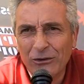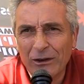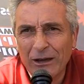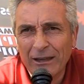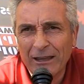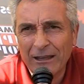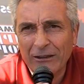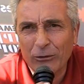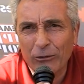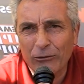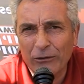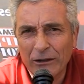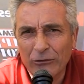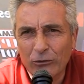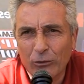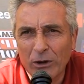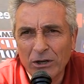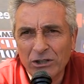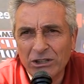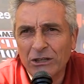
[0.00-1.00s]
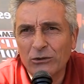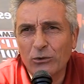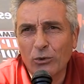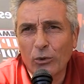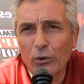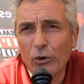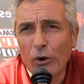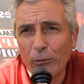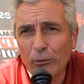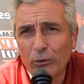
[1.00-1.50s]
à 83, j'ai
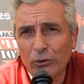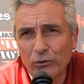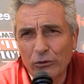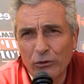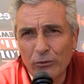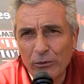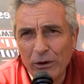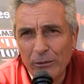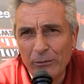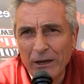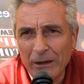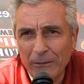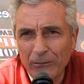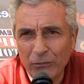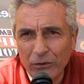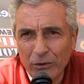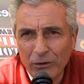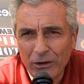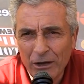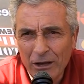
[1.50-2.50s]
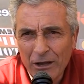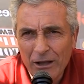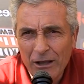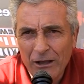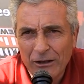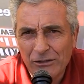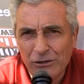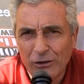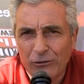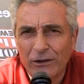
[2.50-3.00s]
couru en moto moi-même de
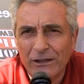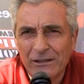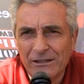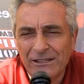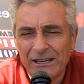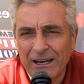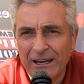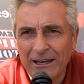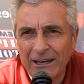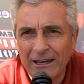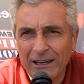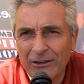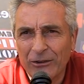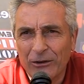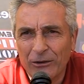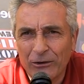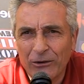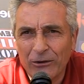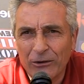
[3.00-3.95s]
125,